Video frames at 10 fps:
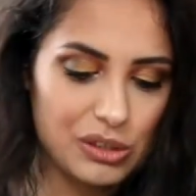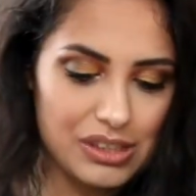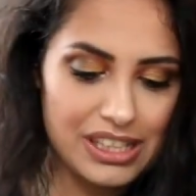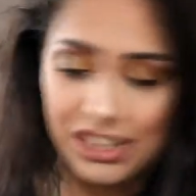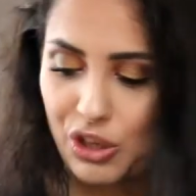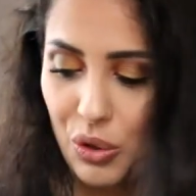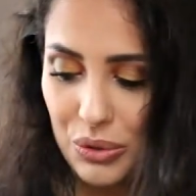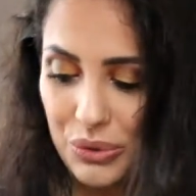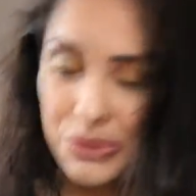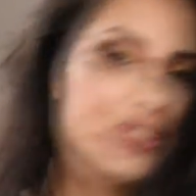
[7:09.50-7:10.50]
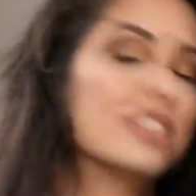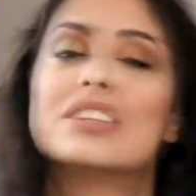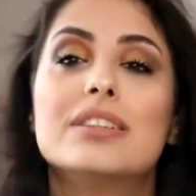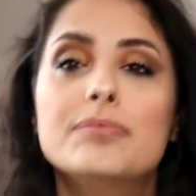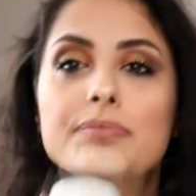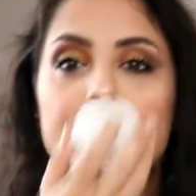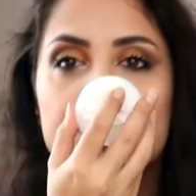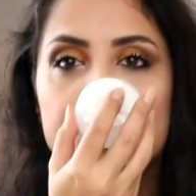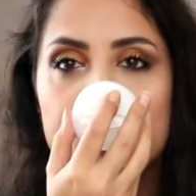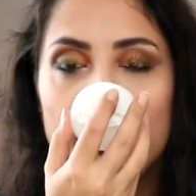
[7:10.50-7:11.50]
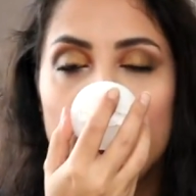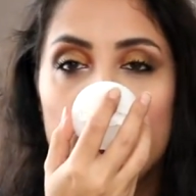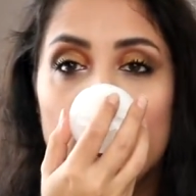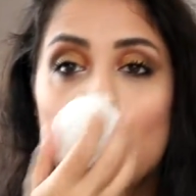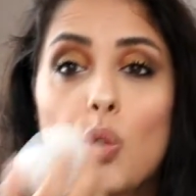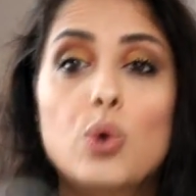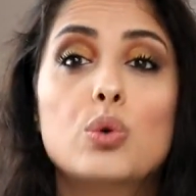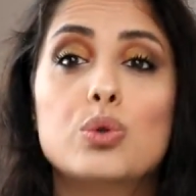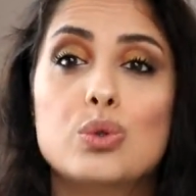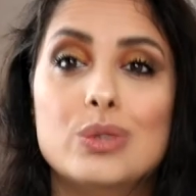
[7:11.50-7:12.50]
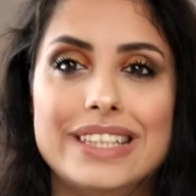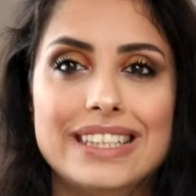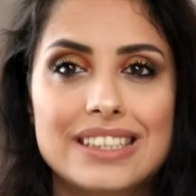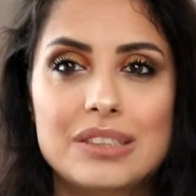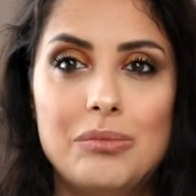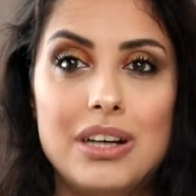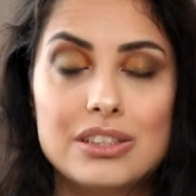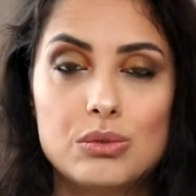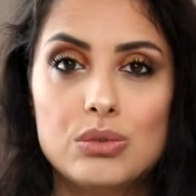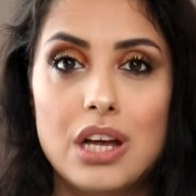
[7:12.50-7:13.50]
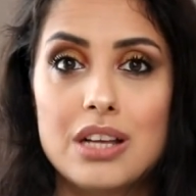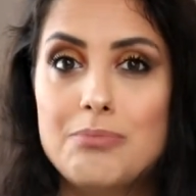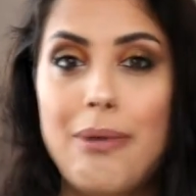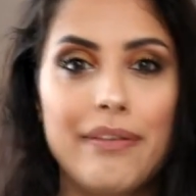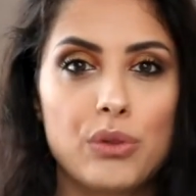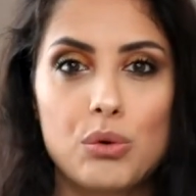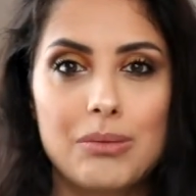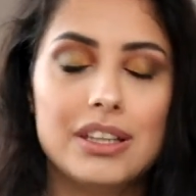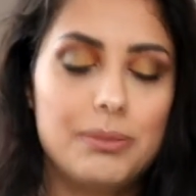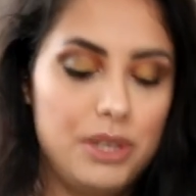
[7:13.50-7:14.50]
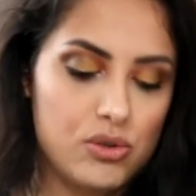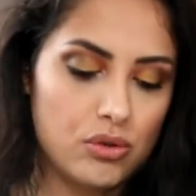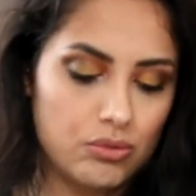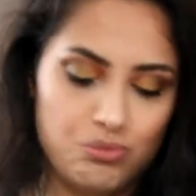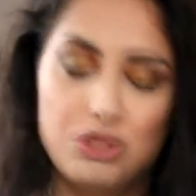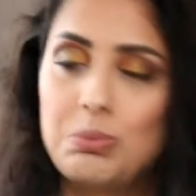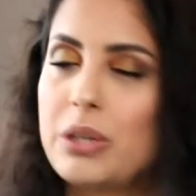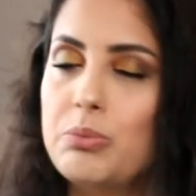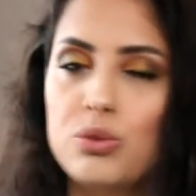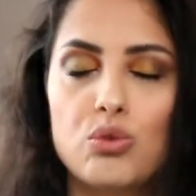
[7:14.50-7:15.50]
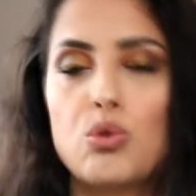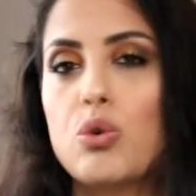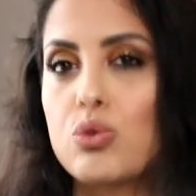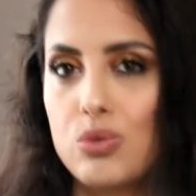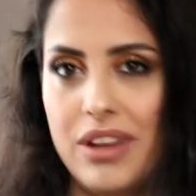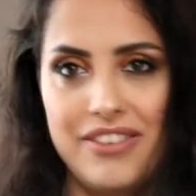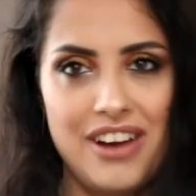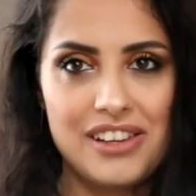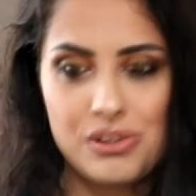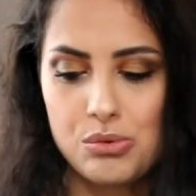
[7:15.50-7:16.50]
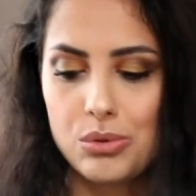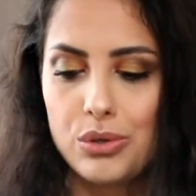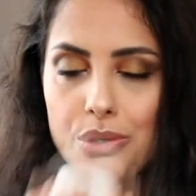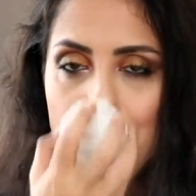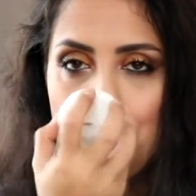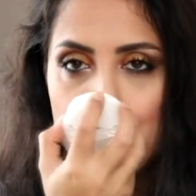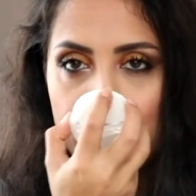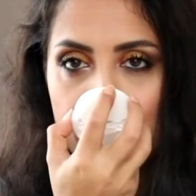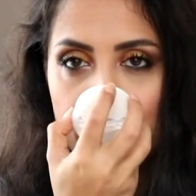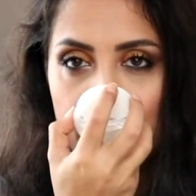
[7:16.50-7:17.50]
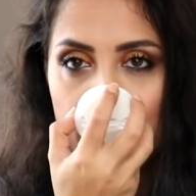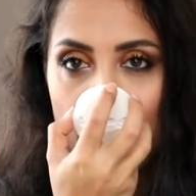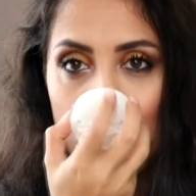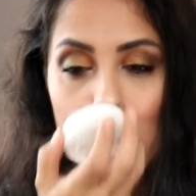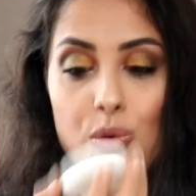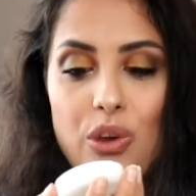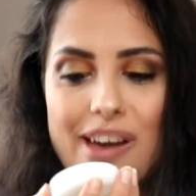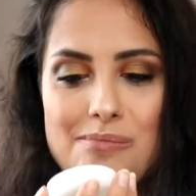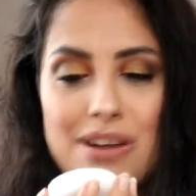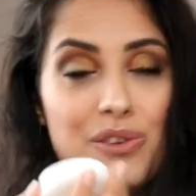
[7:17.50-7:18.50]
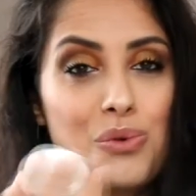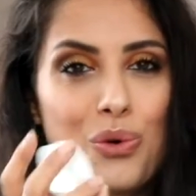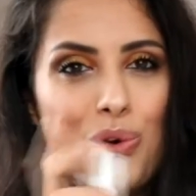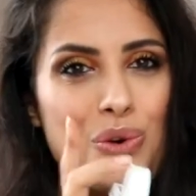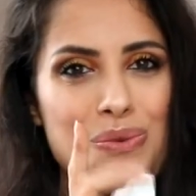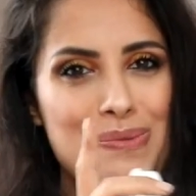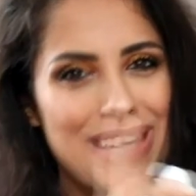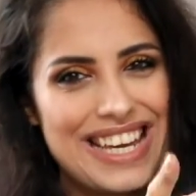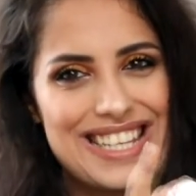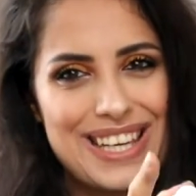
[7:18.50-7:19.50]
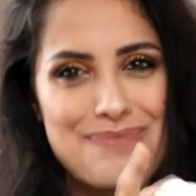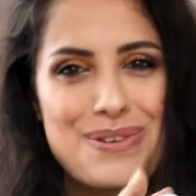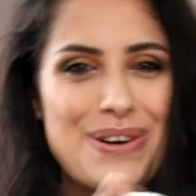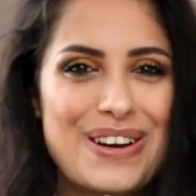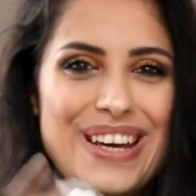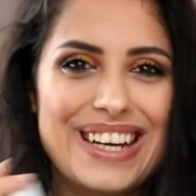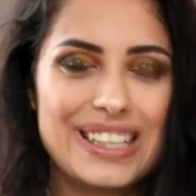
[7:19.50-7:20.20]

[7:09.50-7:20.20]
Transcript: tozlarını gördünüz sanırım kokusu inanılmaz güzel. Ben normalde birçok cilt bakım ürünün kokusundan rahatsız oluyorum. Mükemmel kokuyor. Keşke bu kokuyu